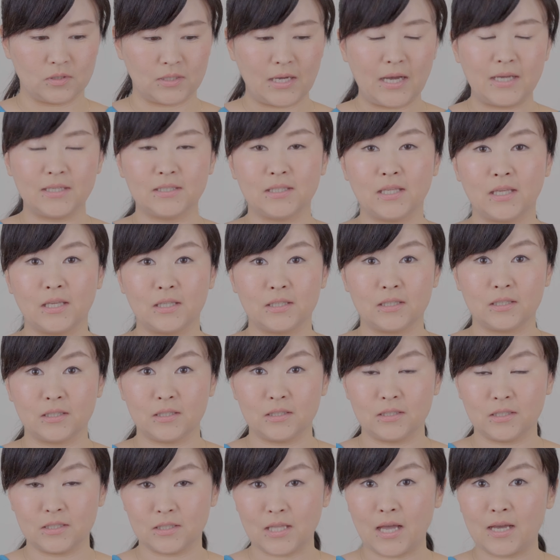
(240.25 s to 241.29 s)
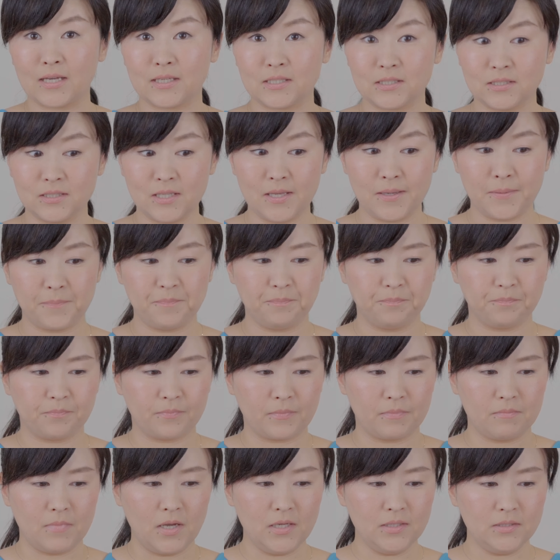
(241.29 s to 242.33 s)
概念に対して
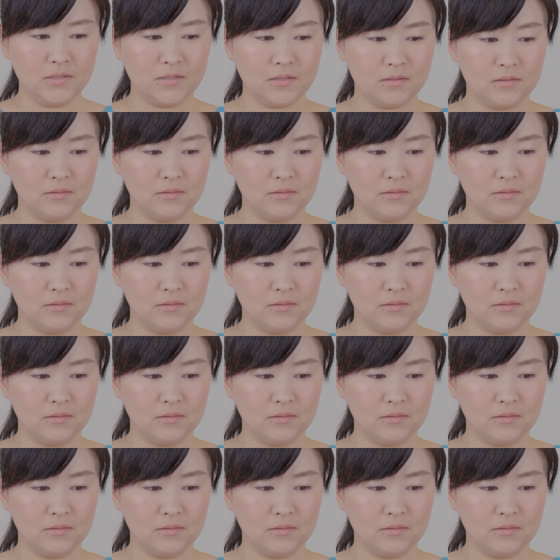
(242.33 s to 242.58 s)
毎